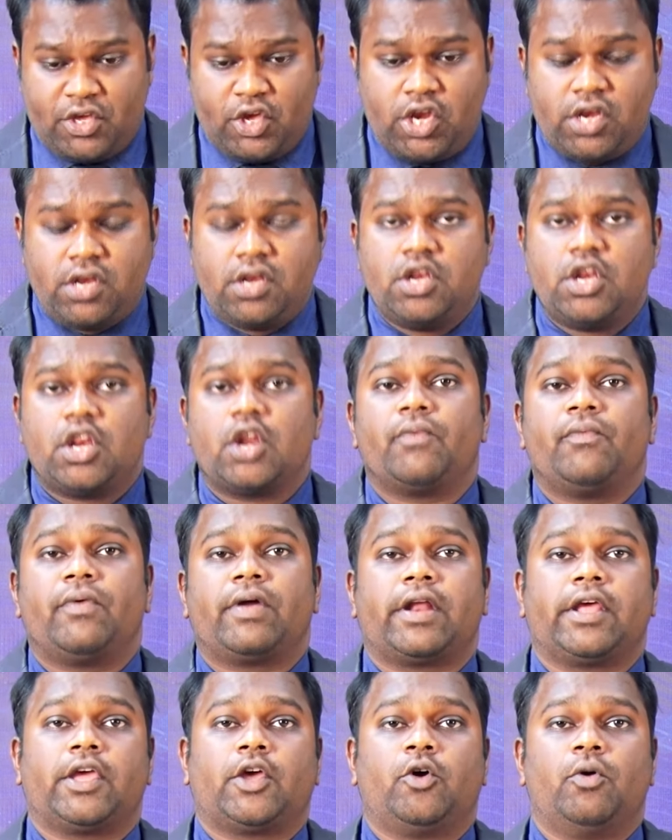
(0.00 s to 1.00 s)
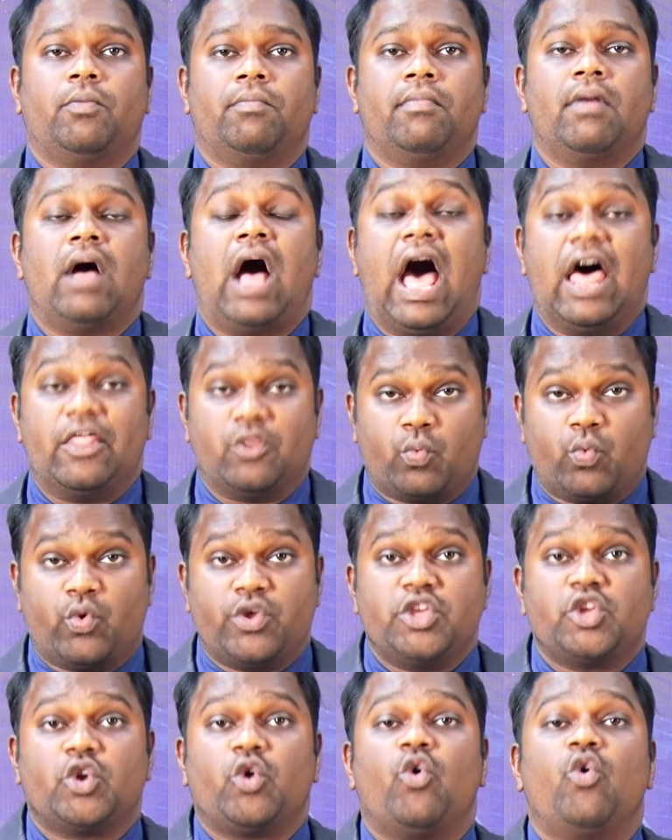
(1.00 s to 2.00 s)
இன்று வரைக்கும் அது
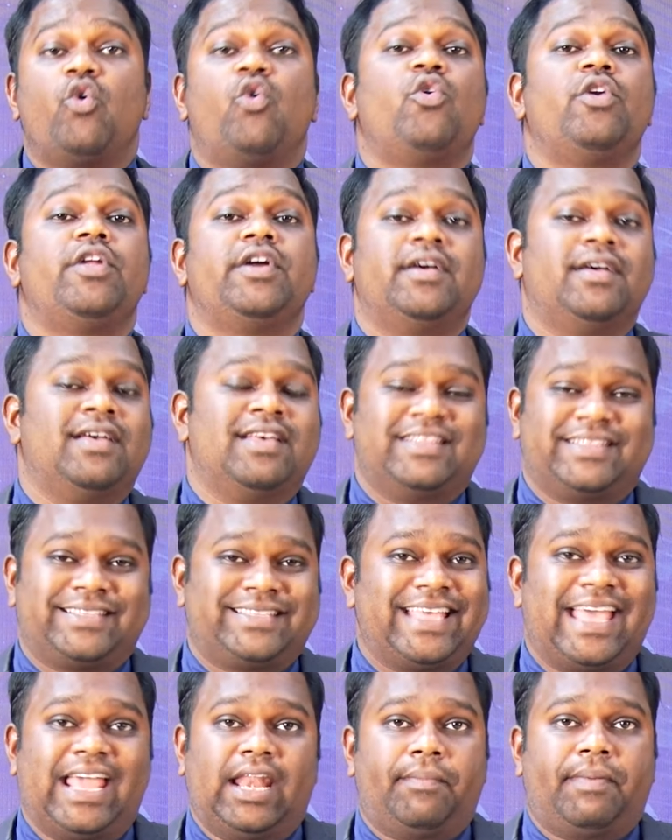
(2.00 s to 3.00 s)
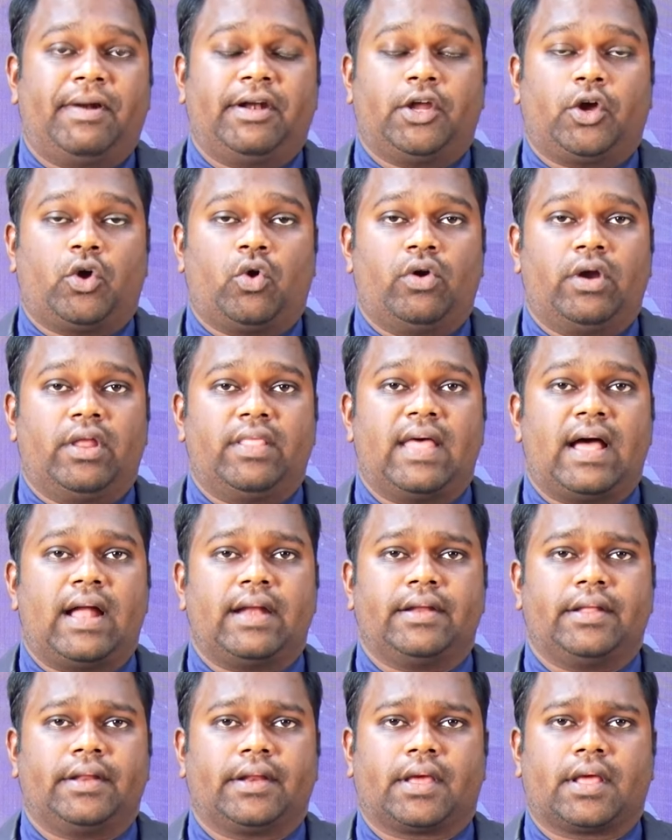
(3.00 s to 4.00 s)
உயிரோடு செயல்பட்டு
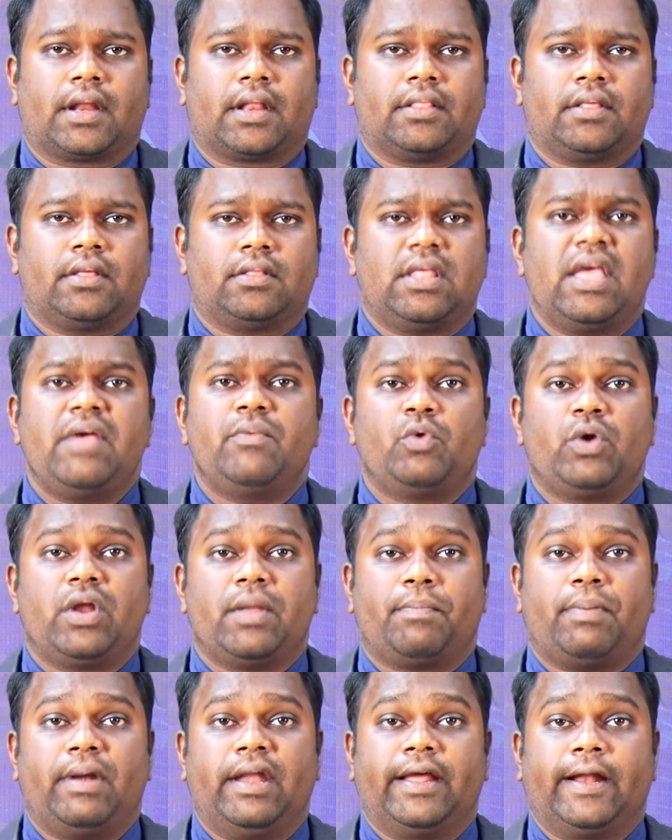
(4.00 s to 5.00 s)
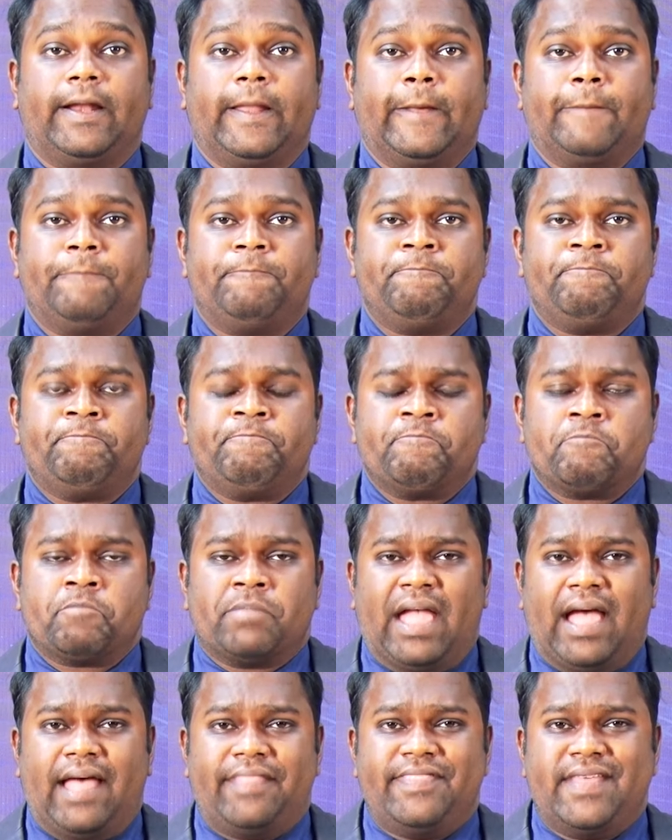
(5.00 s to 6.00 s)
கொண்டுதான் இருக்கிறது தேவனுடைய பிள்ளைகளே
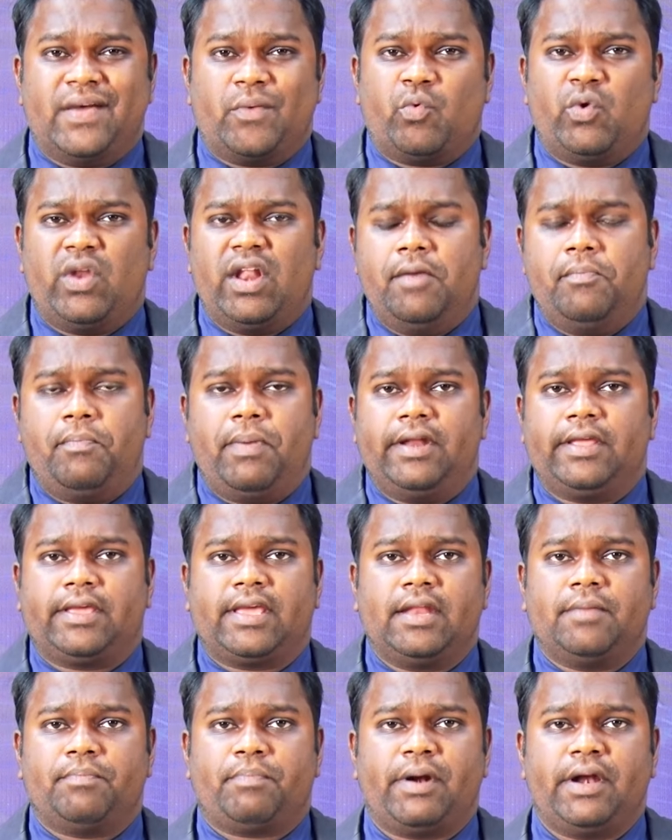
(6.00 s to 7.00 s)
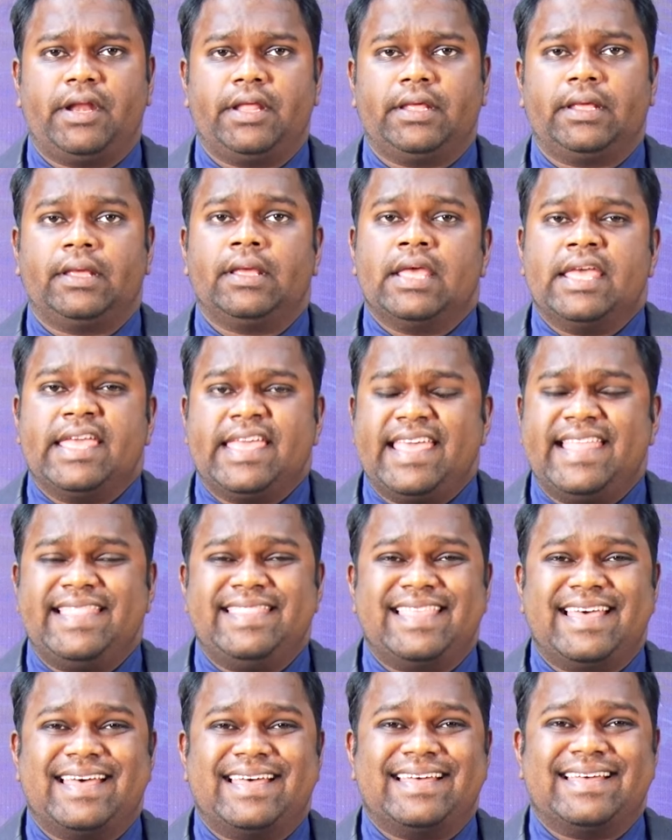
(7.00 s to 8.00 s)
அந்த உடன்படிக்கையின்படி
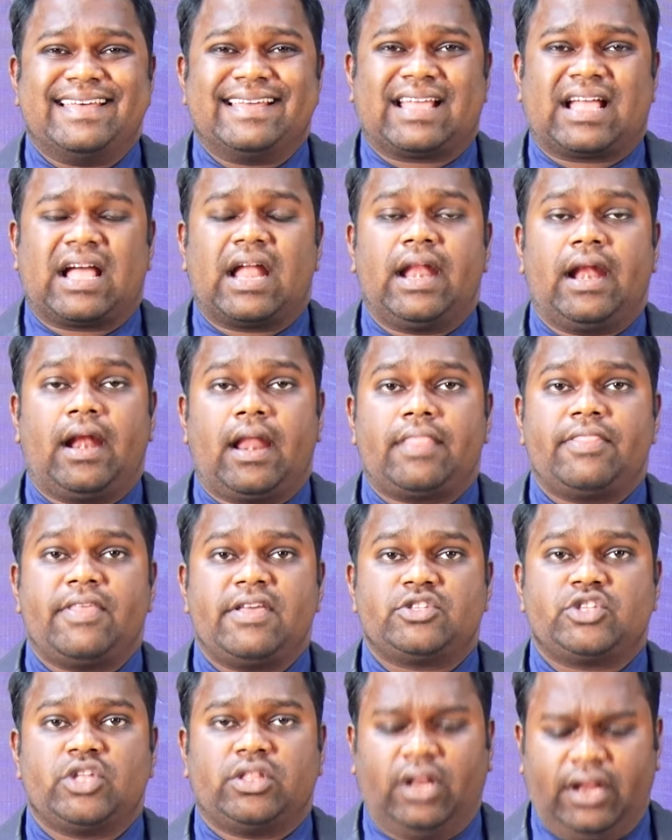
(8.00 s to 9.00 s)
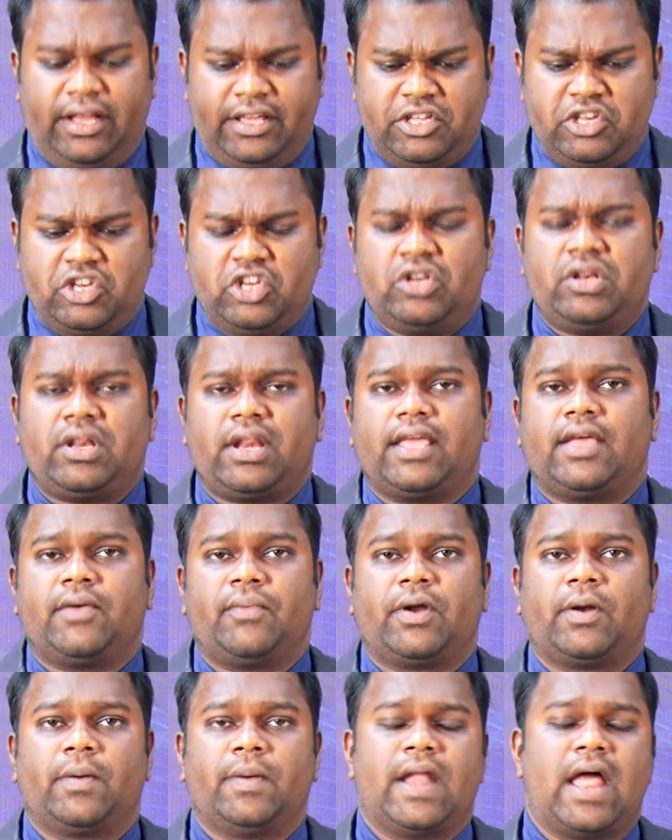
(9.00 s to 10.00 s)
இந்த கனடா தேசத்தில் இன்றைக்கு
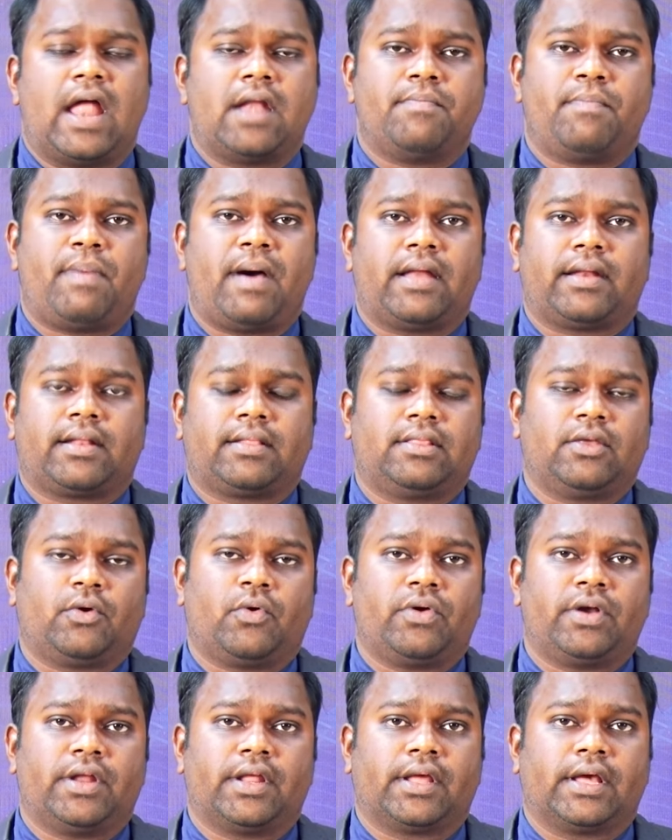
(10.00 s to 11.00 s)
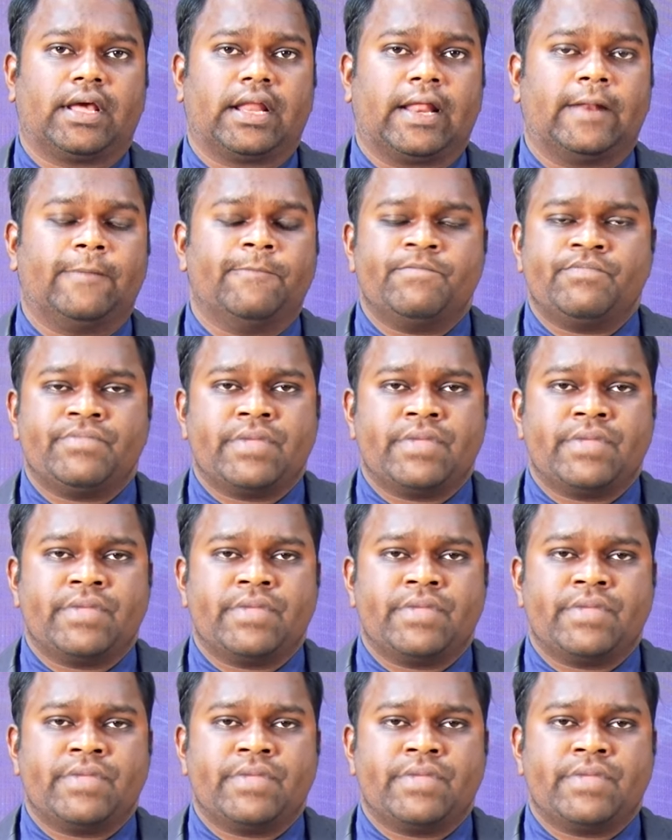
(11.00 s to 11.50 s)
வரும் நான் பார்த்து கொண்டிருக்கிறேன்